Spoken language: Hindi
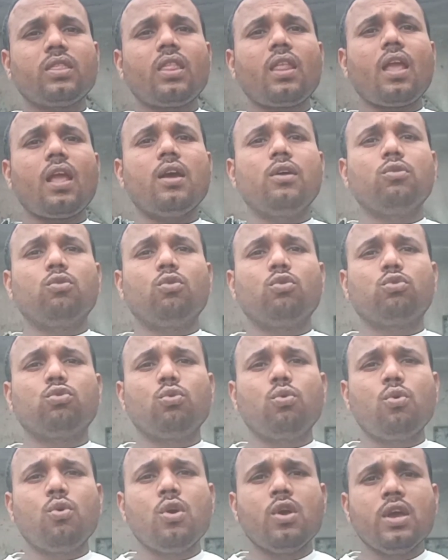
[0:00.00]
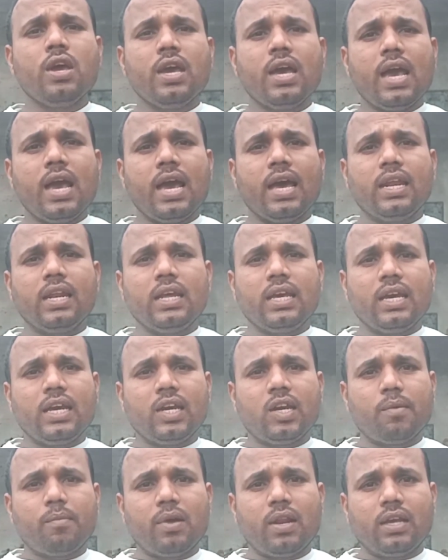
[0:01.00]
दोस्तों एन ए
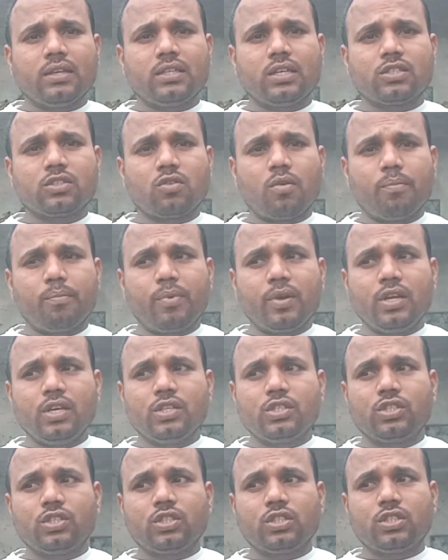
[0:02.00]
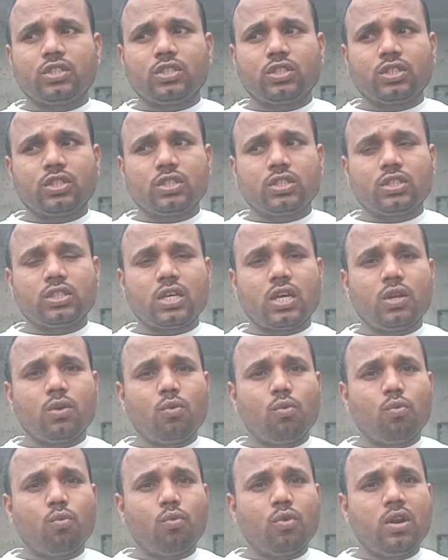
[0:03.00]
डबल एस एस कंपनी सन
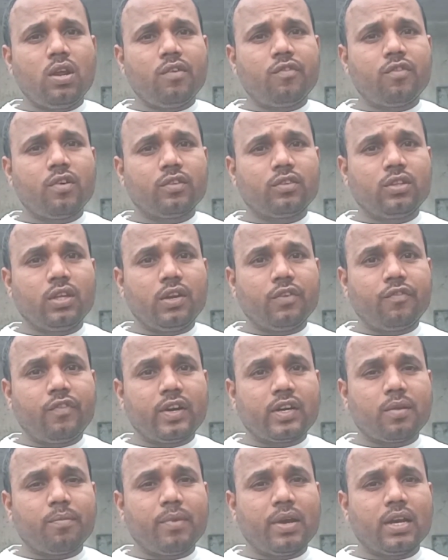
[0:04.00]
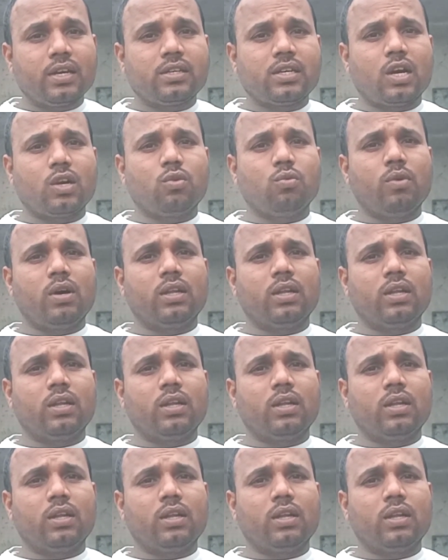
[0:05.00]
उन्नीस में स्टार्ट हुआ था